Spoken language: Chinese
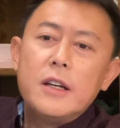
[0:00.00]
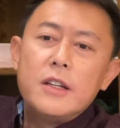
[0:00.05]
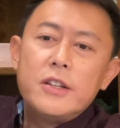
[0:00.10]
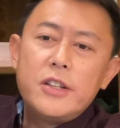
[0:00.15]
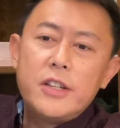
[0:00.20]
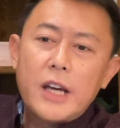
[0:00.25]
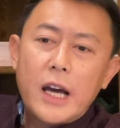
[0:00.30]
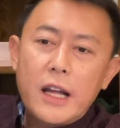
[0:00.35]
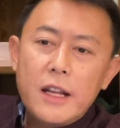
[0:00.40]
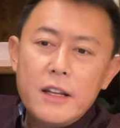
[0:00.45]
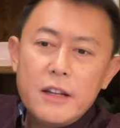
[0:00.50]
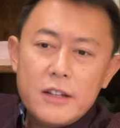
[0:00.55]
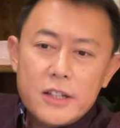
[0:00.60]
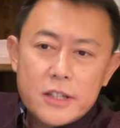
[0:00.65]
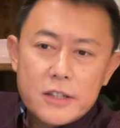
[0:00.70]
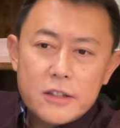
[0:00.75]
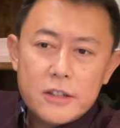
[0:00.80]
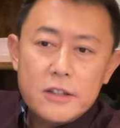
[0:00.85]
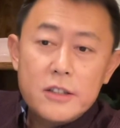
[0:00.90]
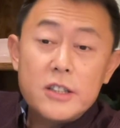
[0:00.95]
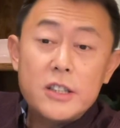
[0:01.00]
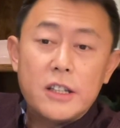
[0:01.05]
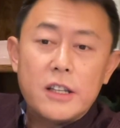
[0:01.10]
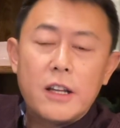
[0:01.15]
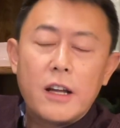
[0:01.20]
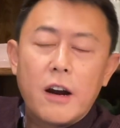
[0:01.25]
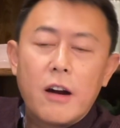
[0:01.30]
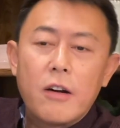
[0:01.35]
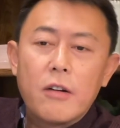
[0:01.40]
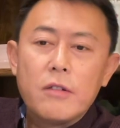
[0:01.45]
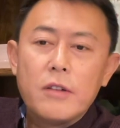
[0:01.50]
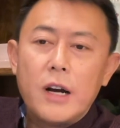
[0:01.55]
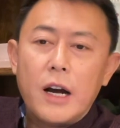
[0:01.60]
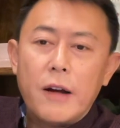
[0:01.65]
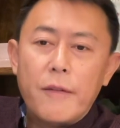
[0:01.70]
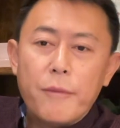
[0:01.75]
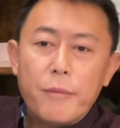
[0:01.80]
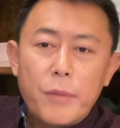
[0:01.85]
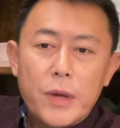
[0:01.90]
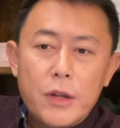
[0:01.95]
前十几条
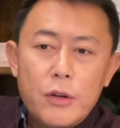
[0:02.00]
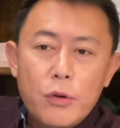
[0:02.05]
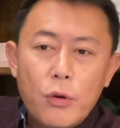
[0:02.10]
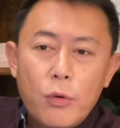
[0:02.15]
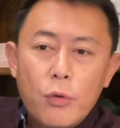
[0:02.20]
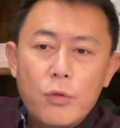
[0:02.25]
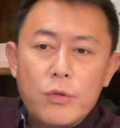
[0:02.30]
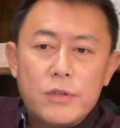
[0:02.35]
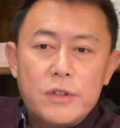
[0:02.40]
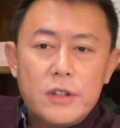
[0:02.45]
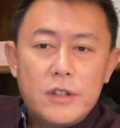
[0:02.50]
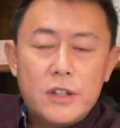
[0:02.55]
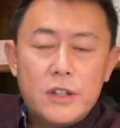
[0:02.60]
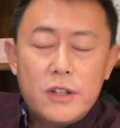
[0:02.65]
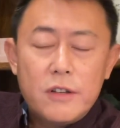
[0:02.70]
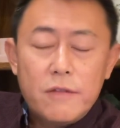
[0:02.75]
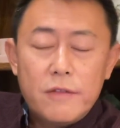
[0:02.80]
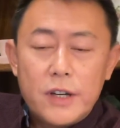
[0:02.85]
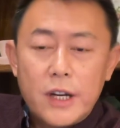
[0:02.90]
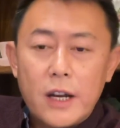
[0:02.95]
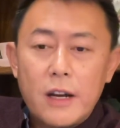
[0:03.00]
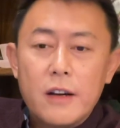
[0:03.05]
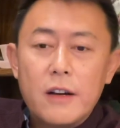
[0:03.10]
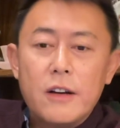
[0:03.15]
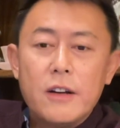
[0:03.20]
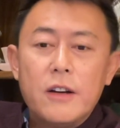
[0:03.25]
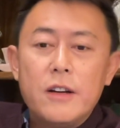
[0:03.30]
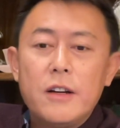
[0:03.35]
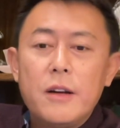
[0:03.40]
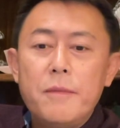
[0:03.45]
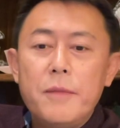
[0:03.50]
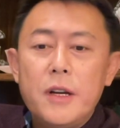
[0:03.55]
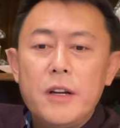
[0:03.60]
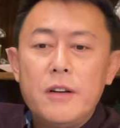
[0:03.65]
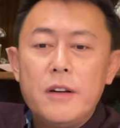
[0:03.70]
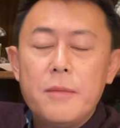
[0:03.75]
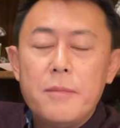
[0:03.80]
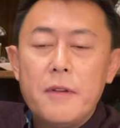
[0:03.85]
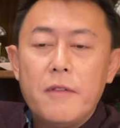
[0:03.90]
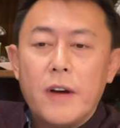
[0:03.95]
啊，门户这个人
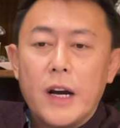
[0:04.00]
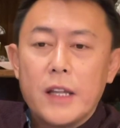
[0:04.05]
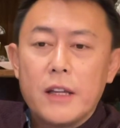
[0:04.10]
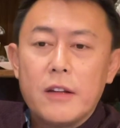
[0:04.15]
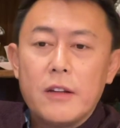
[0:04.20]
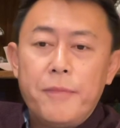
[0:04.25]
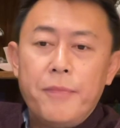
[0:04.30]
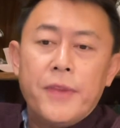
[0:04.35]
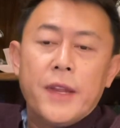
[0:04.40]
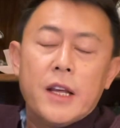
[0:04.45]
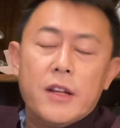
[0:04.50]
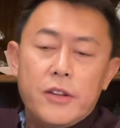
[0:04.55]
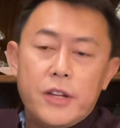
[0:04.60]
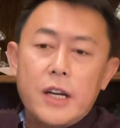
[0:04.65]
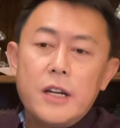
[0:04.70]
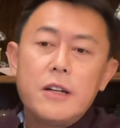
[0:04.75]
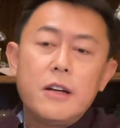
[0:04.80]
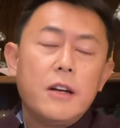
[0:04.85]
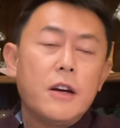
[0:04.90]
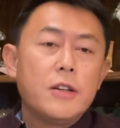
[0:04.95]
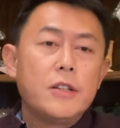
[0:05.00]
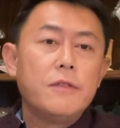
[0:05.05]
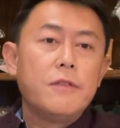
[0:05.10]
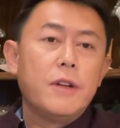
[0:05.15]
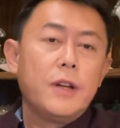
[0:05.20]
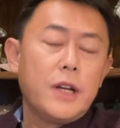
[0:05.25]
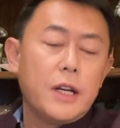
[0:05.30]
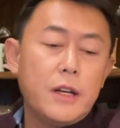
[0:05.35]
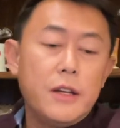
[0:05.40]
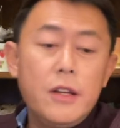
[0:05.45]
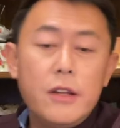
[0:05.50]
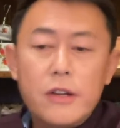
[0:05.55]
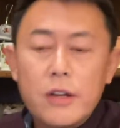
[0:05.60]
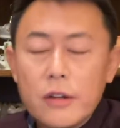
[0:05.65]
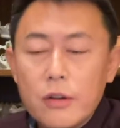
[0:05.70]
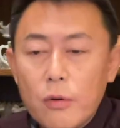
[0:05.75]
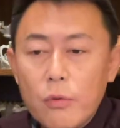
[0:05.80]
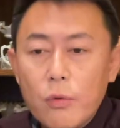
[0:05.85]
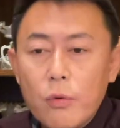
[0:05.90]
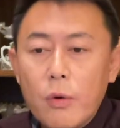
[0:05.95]
民人民网的前十条新闻跟疫
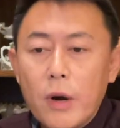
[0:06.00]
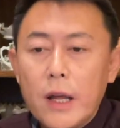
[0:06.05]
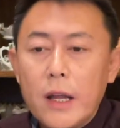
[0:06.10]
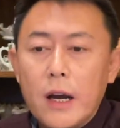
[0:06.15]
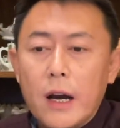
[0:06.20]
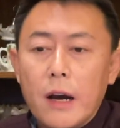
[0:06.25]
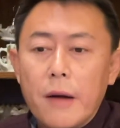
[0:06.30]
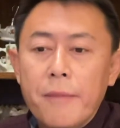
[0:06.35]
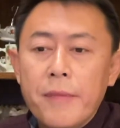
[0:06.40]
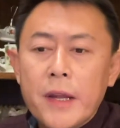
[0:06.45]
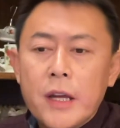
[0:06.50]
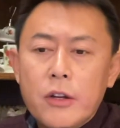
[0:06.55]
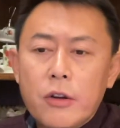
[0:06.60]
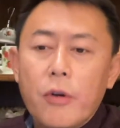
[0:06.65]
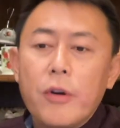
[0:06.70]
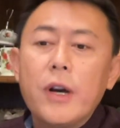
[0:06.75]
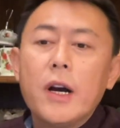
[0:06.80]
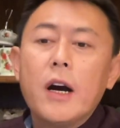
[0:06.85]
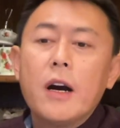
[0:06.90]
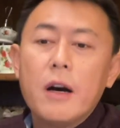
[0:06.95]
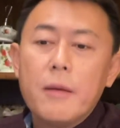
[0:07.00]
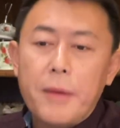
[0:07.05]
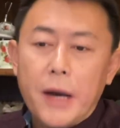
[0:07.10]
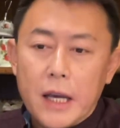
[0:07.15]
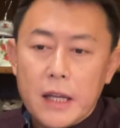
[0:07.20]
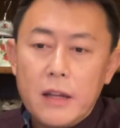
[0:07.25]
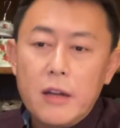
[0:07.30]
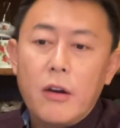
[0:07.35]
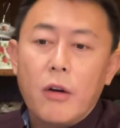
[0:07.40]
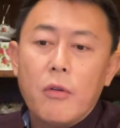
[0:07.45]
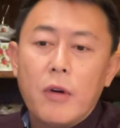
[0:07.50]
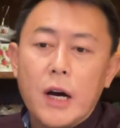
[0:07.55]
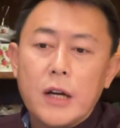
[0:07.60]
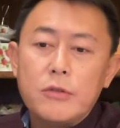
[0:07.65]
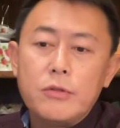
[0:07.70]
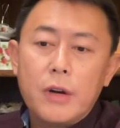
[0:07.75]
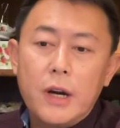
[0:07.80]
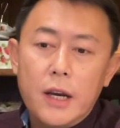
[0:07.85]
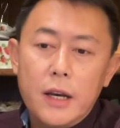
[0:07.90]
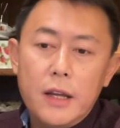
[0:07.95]
情都无关啊。有一个河北的有啊，
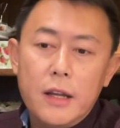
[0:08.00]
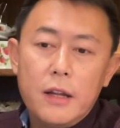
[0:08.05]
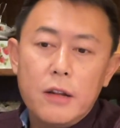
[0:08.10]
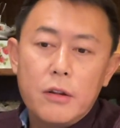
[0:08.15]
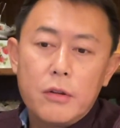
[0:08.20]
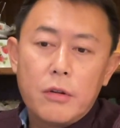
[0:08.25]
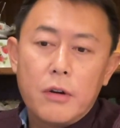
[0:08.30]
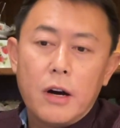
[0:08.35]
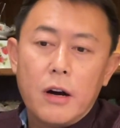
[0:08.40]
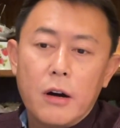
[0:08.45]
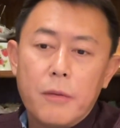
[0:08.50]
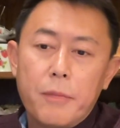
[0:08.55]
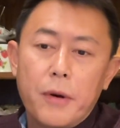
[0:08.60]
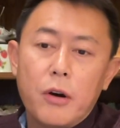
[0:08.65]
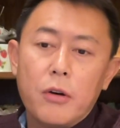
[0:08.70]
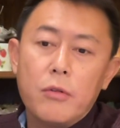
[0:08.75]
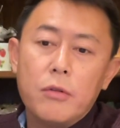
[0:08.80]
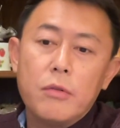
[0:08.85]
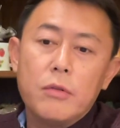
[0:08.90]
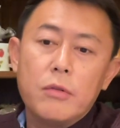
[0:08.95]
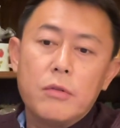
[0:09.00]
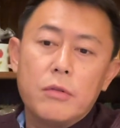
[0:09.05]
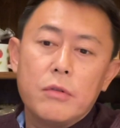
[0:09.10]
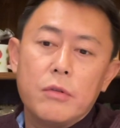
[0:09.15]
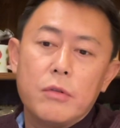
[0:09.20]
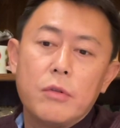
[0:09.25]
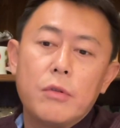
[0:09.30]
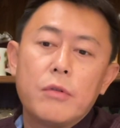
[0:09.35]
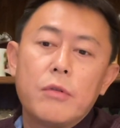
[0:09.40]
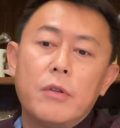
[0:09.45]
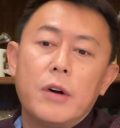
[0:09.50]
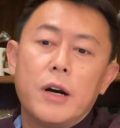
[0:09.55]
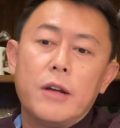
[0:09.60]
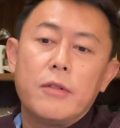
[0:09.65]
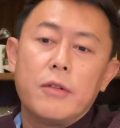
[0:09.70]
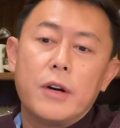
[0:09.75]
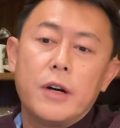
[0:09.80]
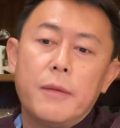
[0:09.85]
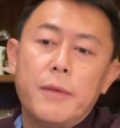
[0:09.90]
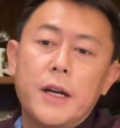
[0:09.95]
全力做好保供工作，
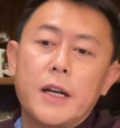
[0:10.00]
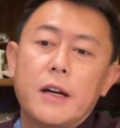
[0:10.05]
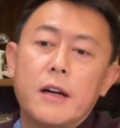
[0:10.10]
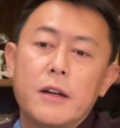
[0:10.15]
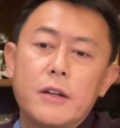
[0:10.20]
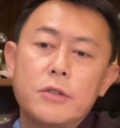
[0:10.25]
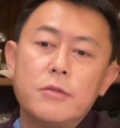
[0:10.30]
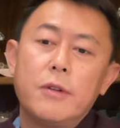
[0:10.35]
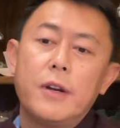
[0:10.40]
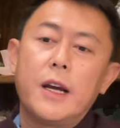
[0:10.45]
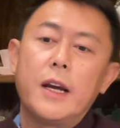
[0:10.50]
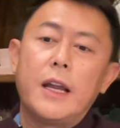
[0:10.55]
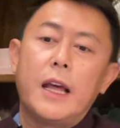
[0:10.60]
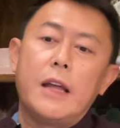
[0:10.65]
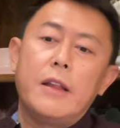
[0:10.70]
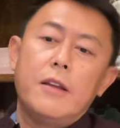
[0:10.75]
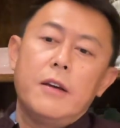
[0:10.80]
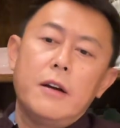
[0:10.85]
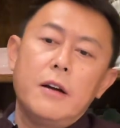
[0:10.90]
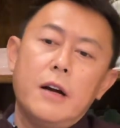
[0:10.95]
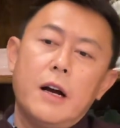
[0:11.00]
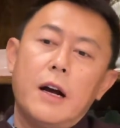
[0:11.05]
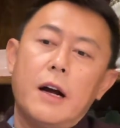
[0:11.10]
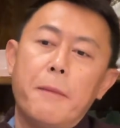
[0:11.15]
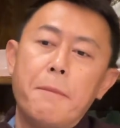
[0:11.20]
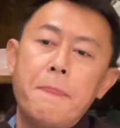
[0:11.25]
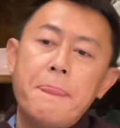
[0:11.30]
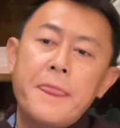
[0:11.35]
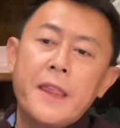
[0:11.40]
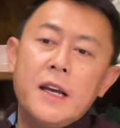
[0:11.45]
就河北省树立一个典型啊。